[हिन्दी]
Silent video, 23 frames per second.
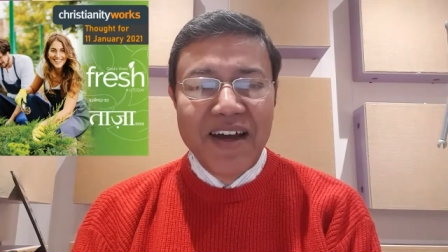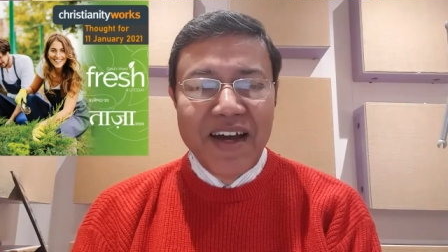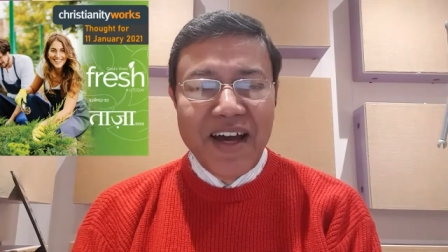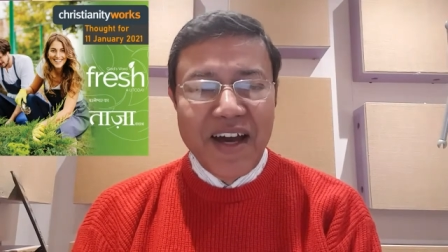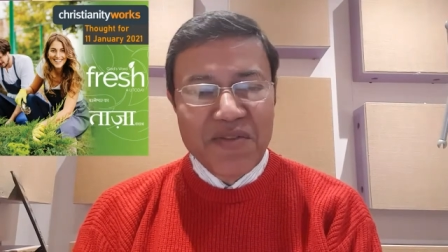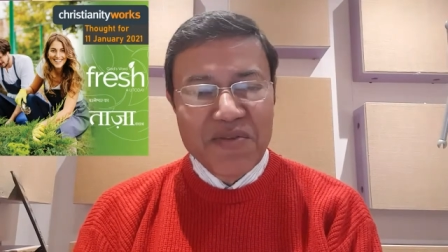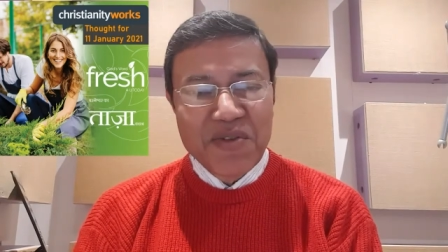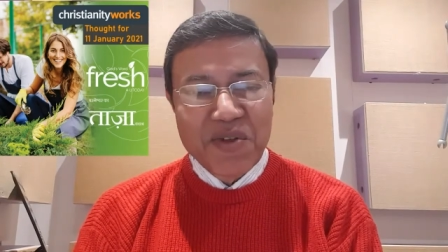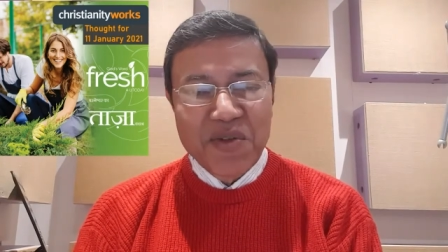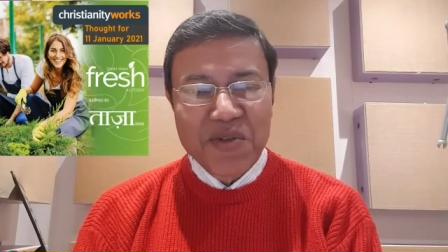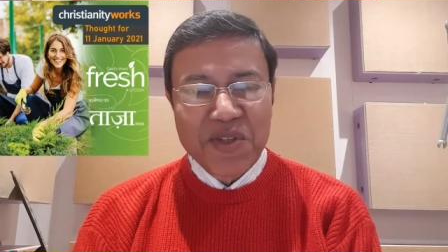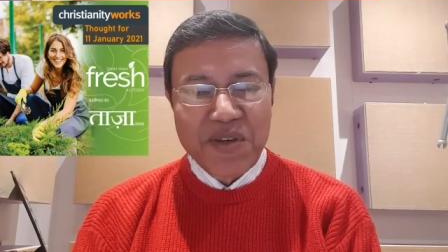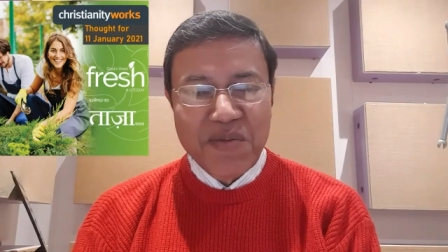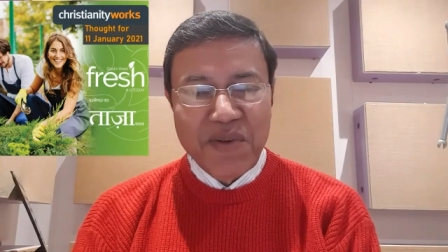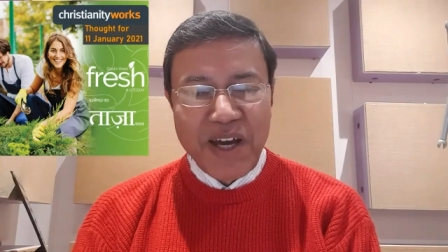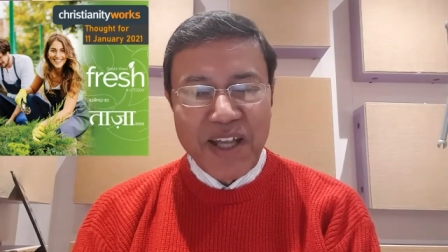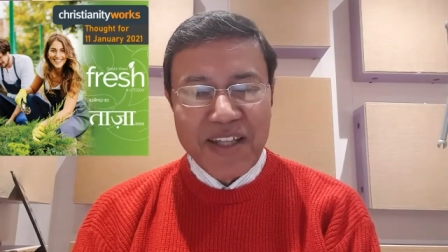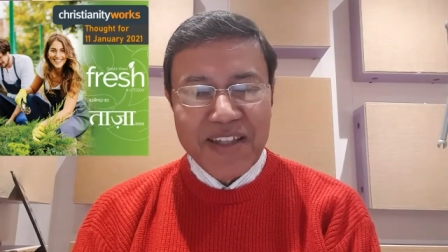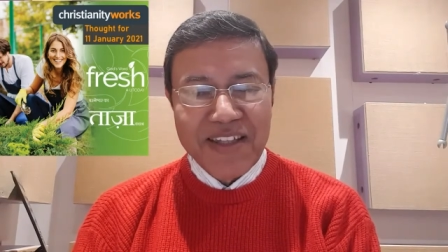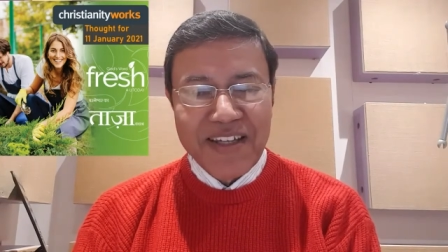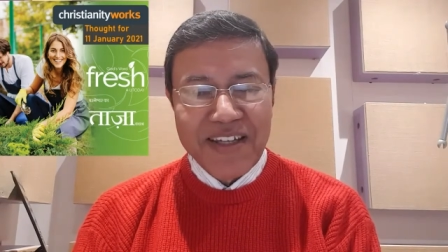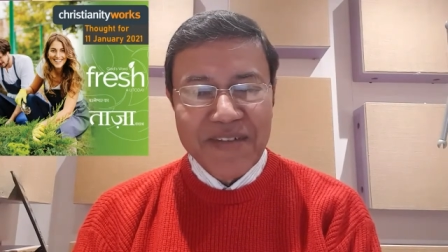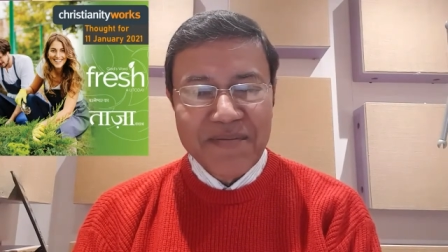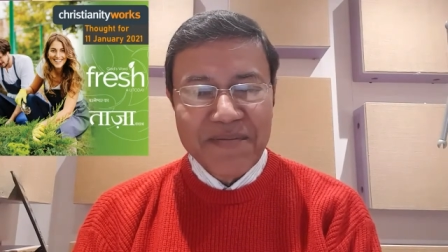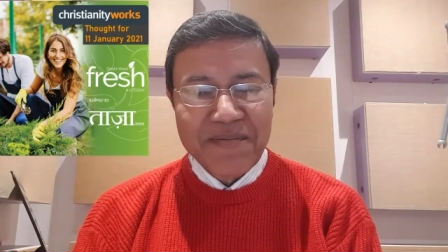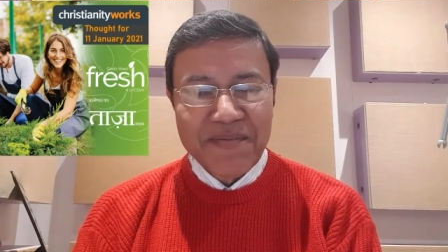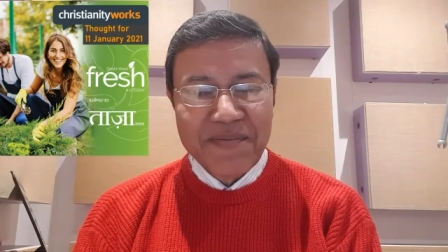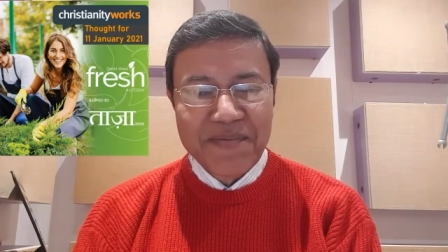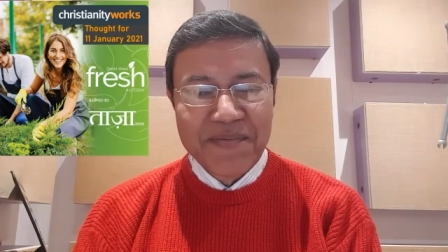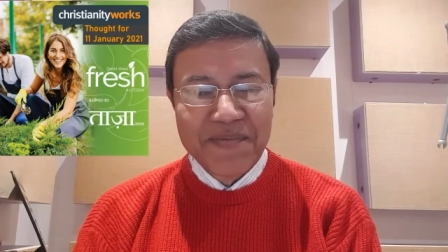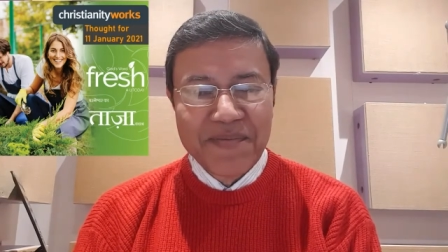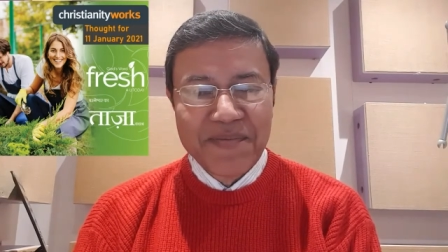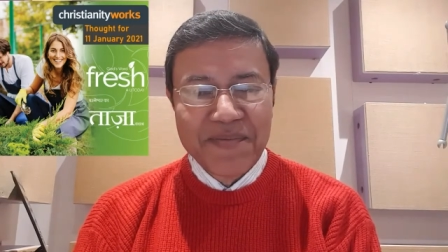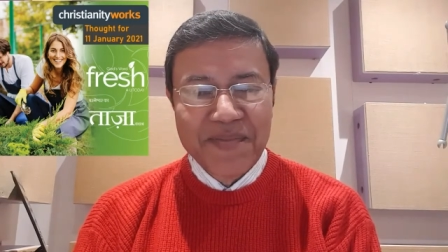अफसोस की बात है
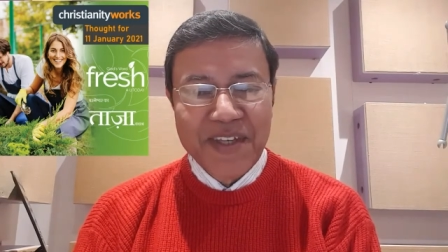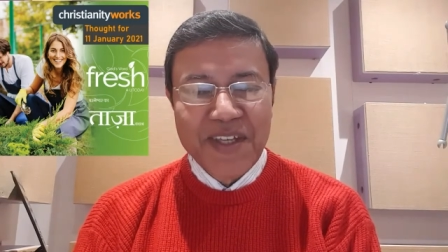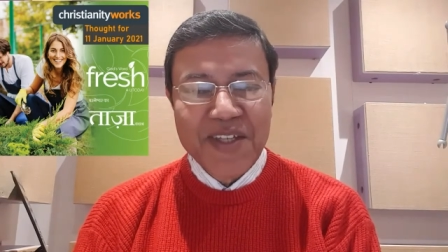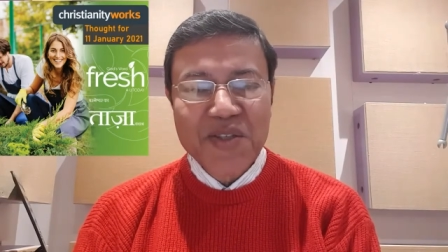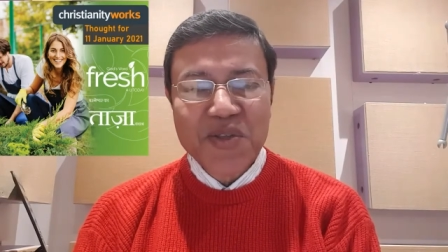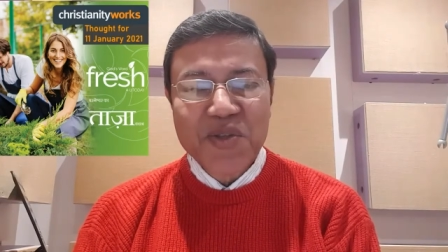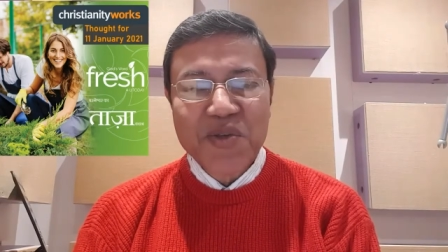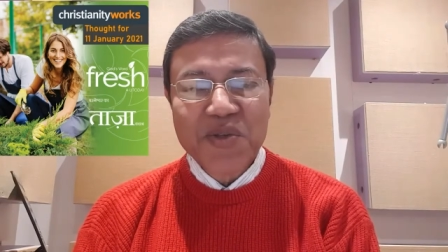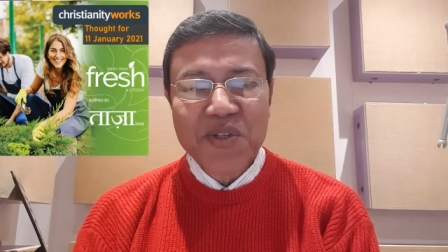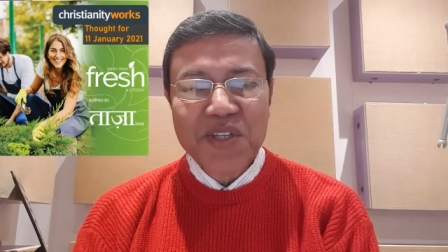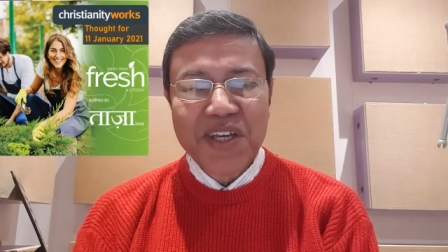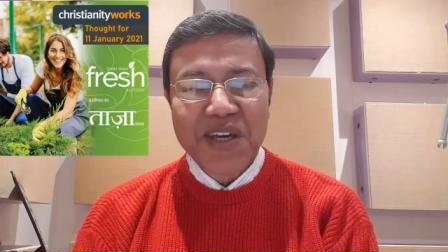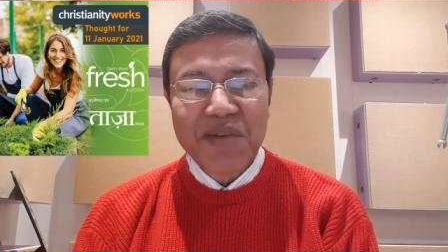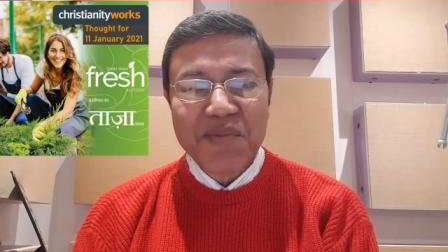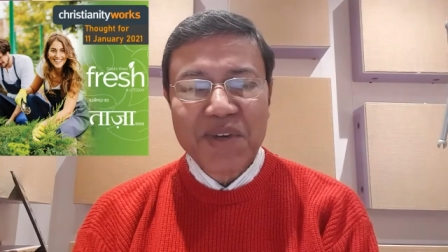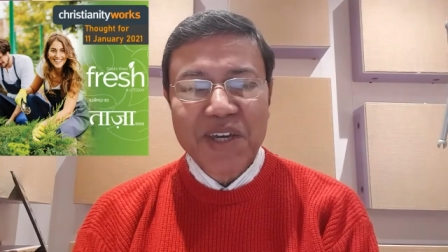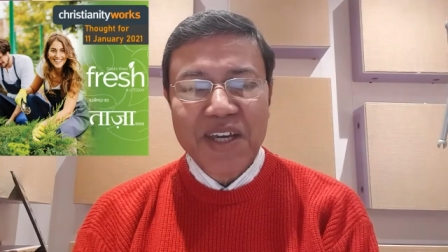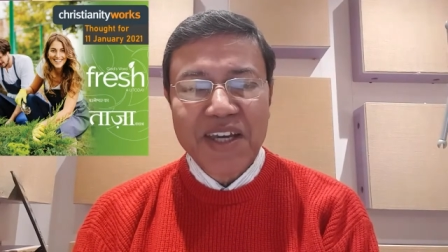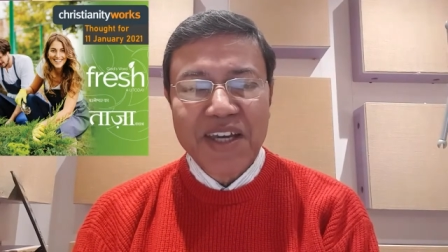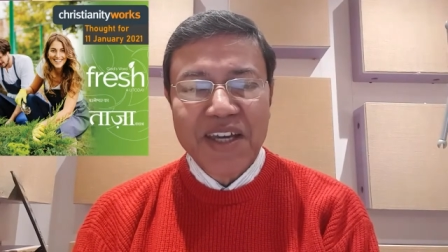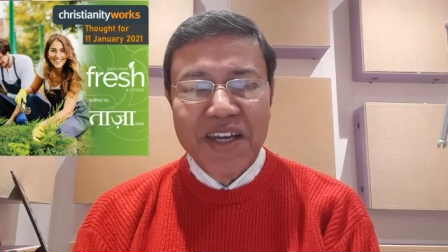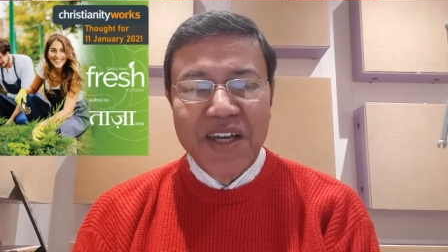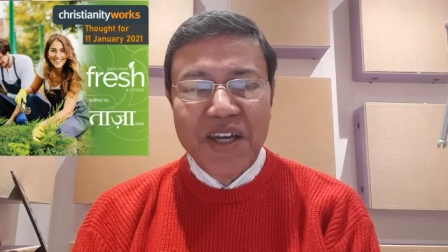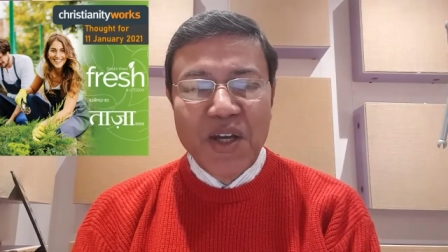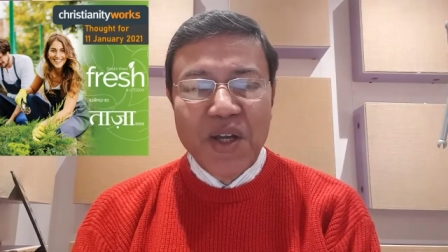इस दुनिया में